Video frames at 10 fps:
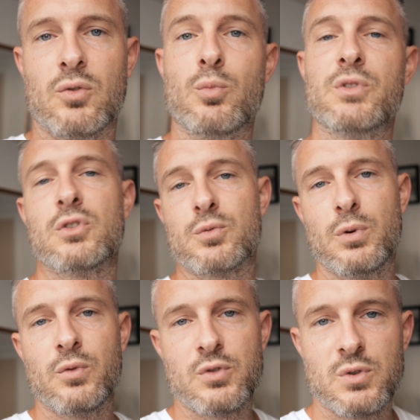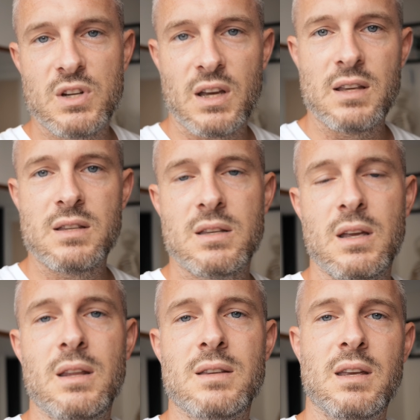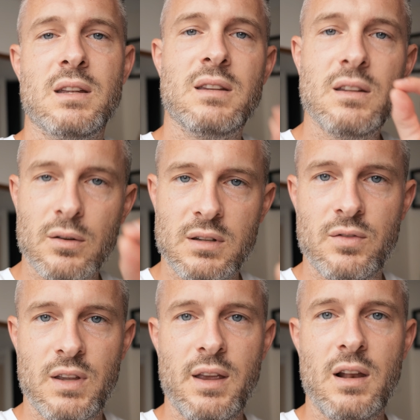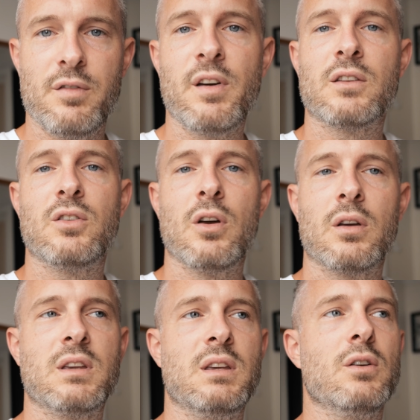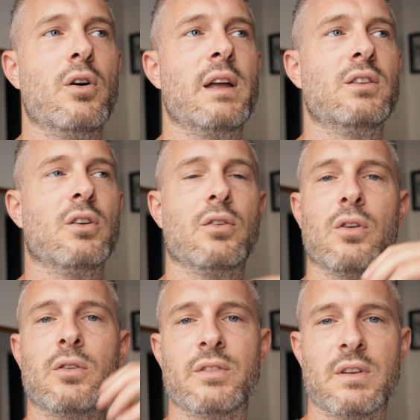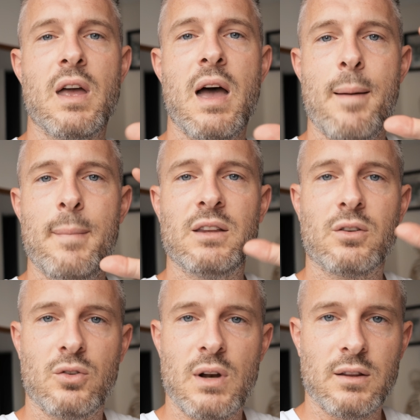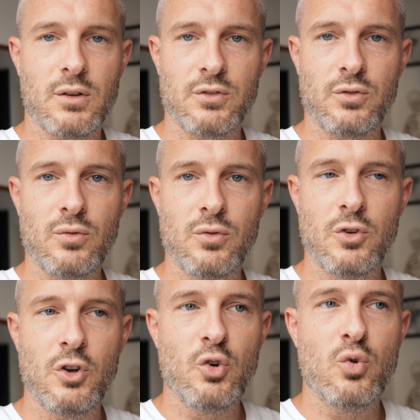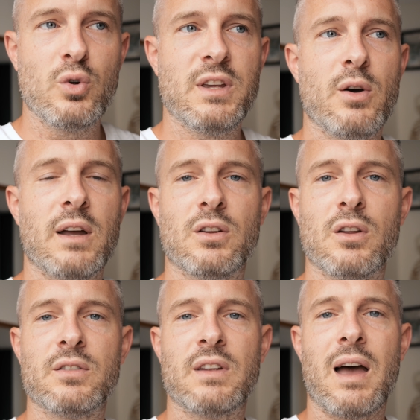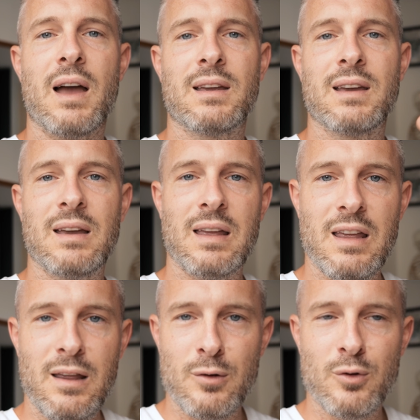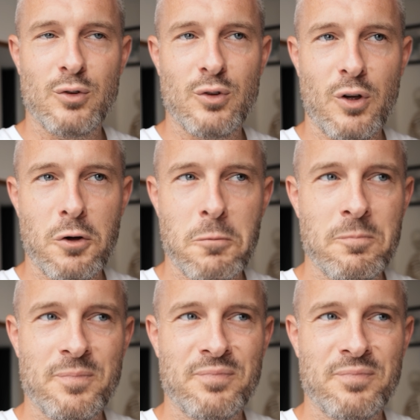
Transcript: Donc moi, ce que je peux vous suggérer, c'est d'essayer d'identifier les facteurs qui auraient tendance à mettre de la tension ou qui auraient tendance à créer, euh,